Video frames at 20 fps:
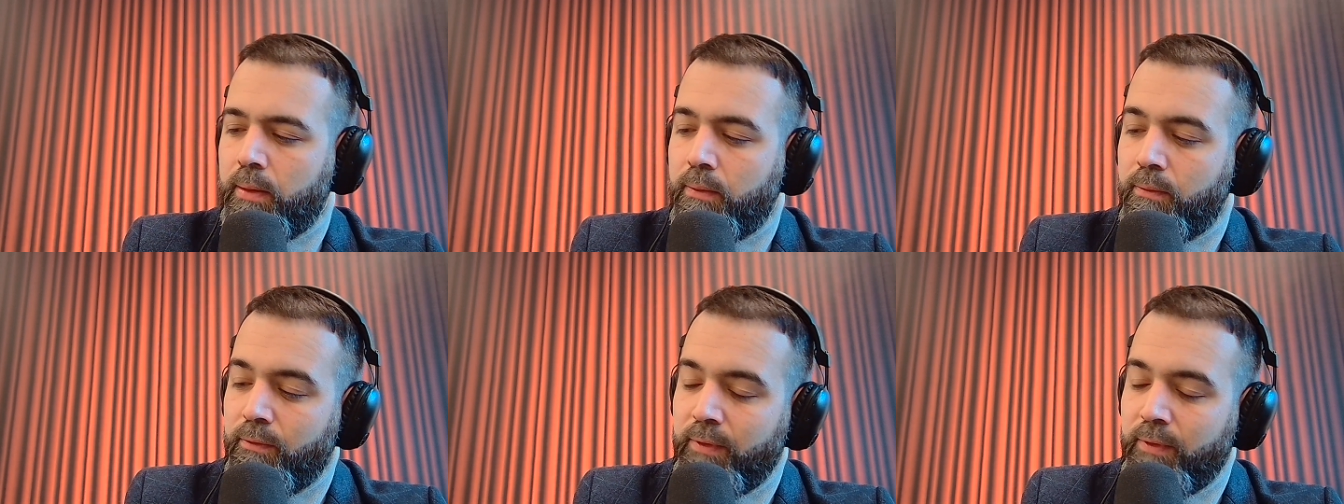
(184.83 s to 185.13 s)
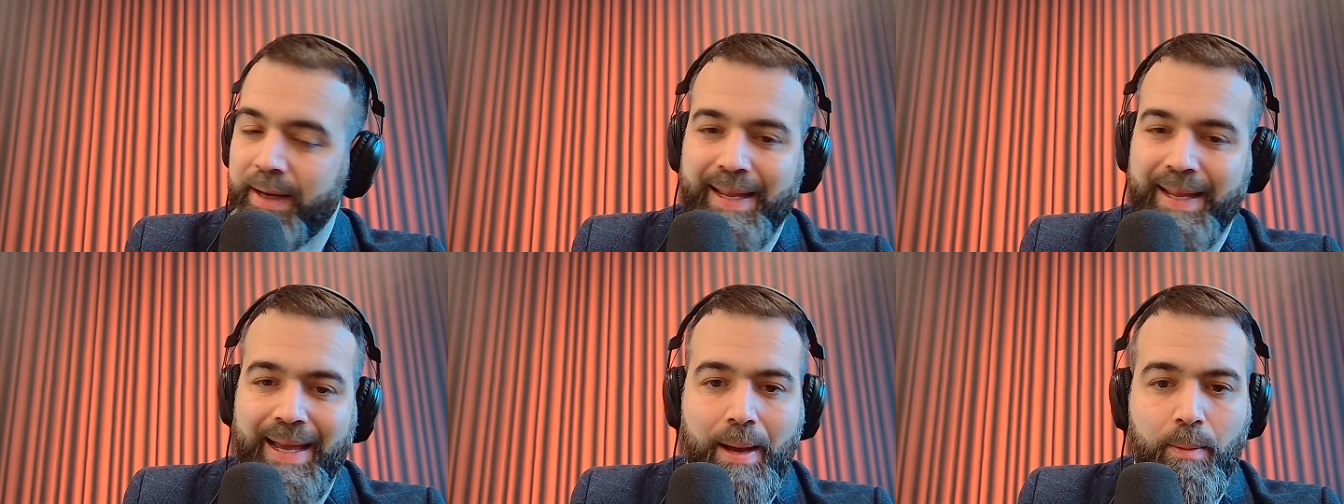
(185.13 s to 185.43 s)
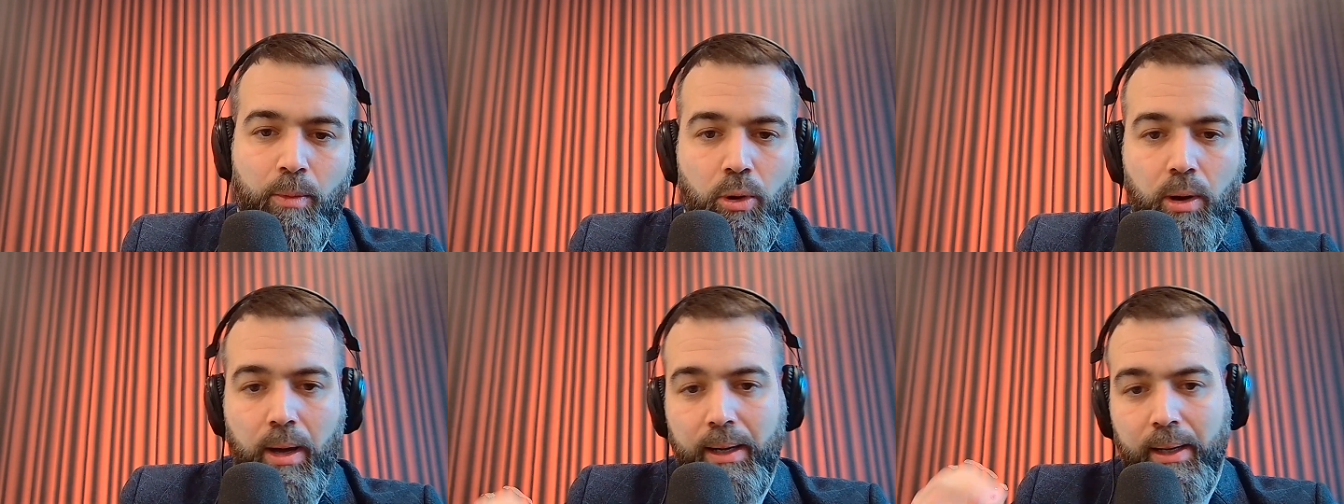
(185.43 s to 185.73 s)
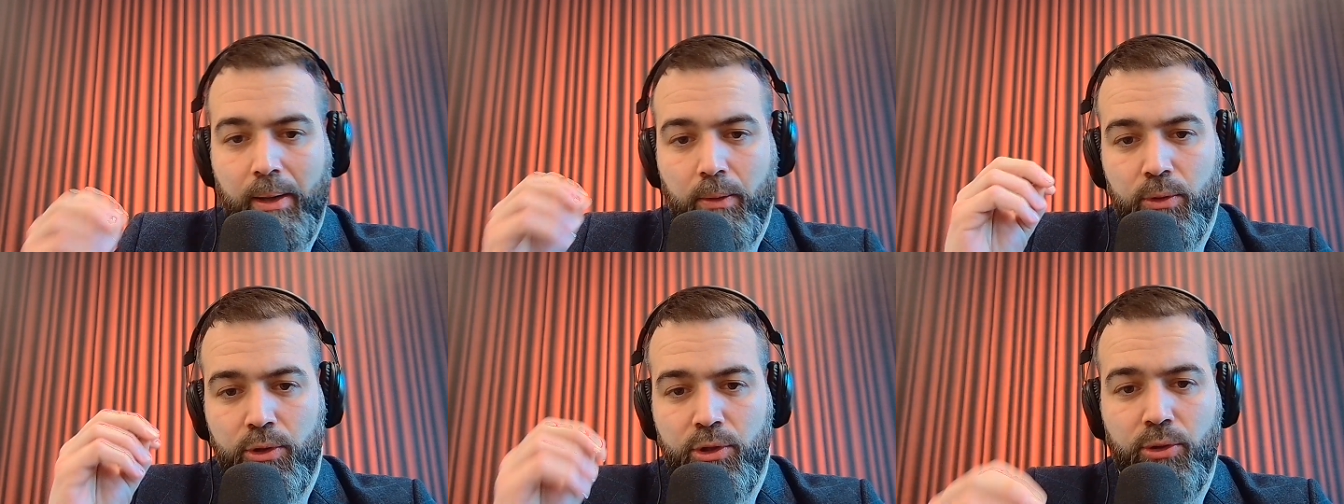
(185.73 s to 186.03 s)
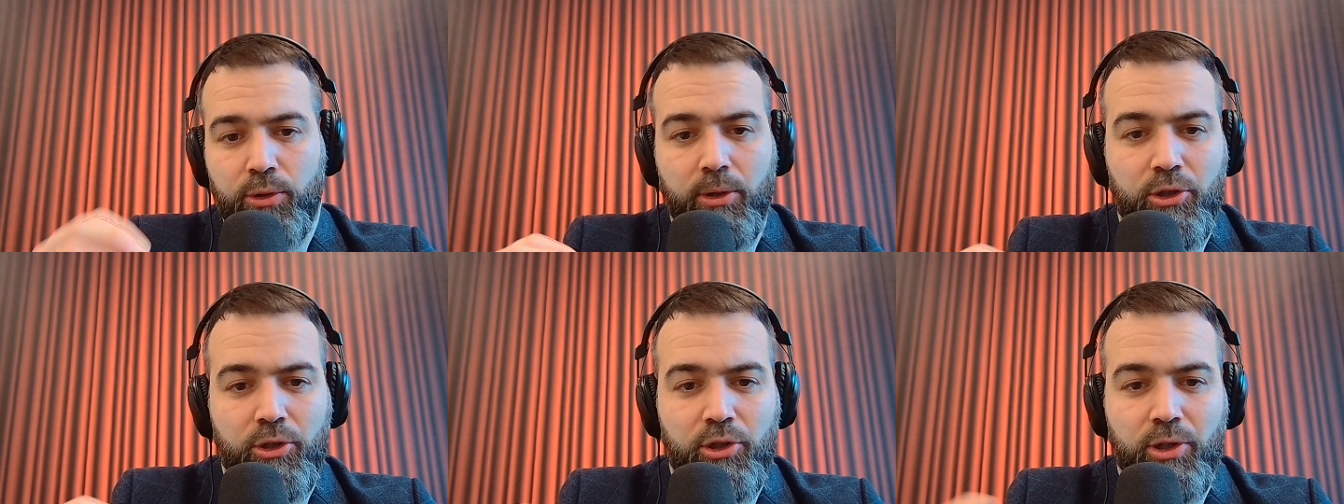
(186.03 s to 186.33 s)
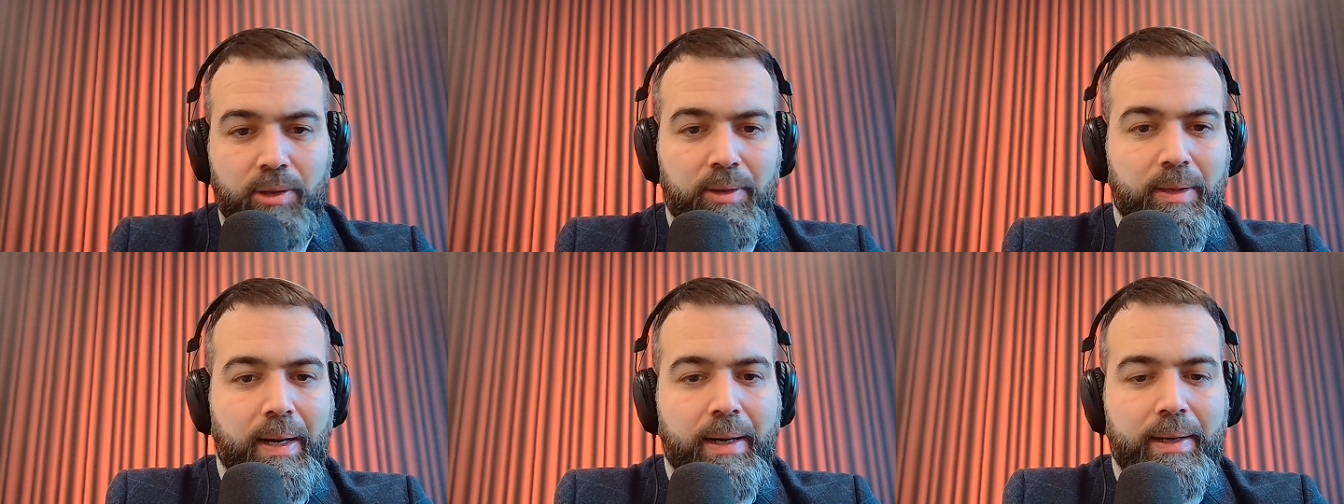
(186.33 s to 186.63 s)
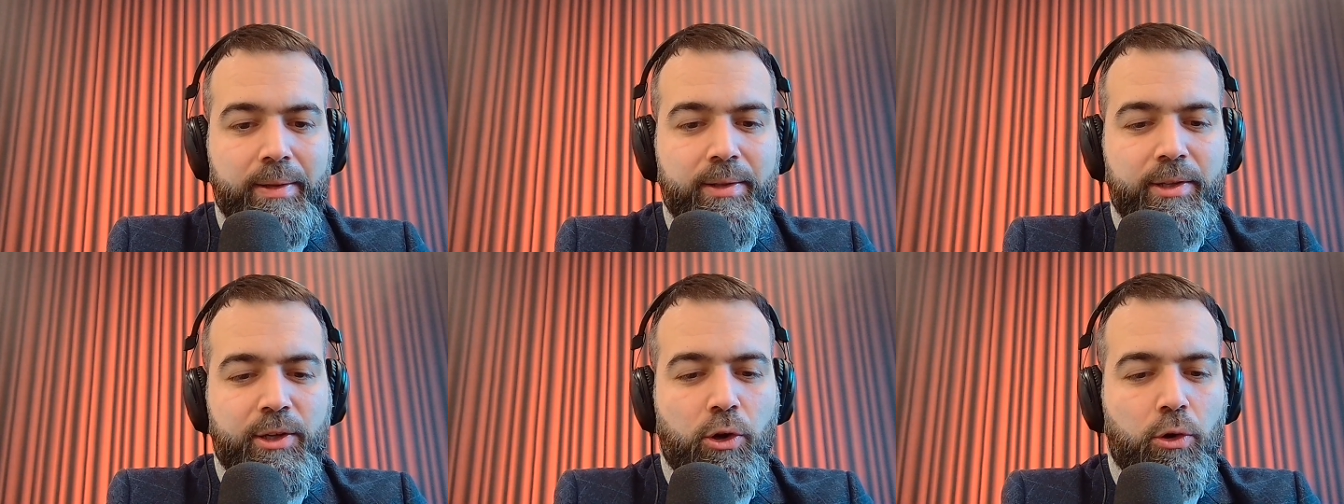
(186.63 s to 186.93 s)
veniamo alla questione centrale di